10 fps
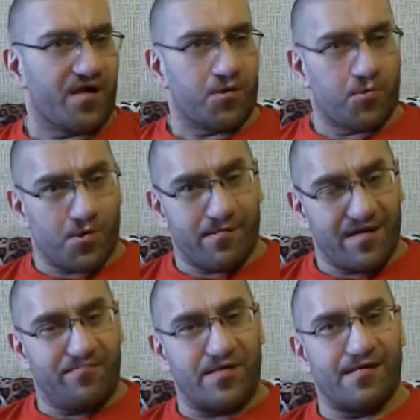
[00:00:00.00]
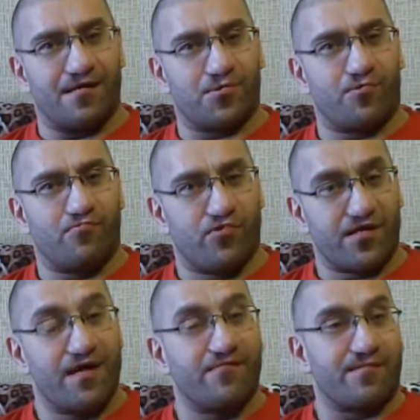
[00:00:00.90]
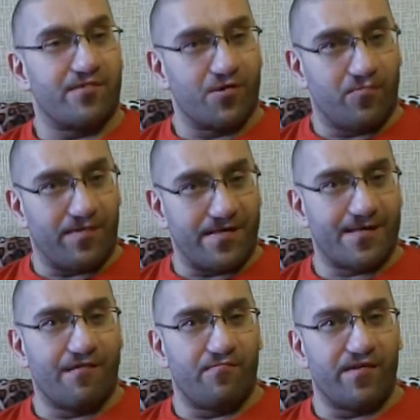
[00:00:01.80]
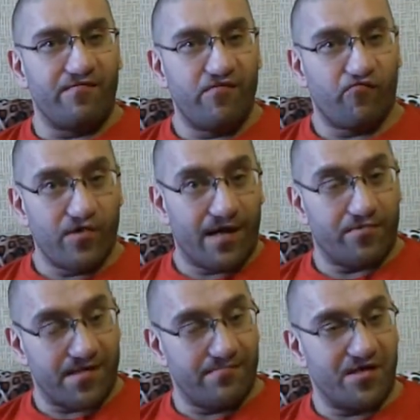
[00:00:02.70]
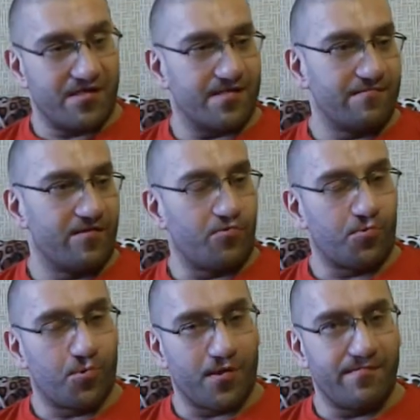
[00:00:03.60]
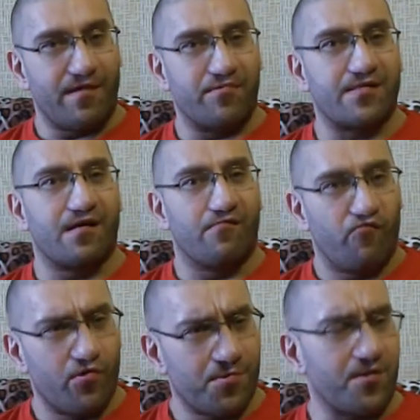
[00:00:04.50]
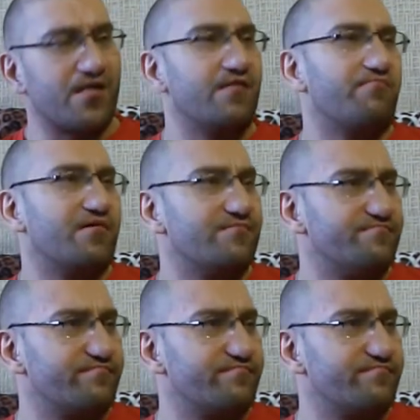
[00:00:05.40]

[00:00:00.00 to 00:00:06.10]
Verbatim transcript: Кто-то мне писал, что вот я в этом году поставил прививку, я про себя сейчас говорю, кто-то мне писал, вот ты типа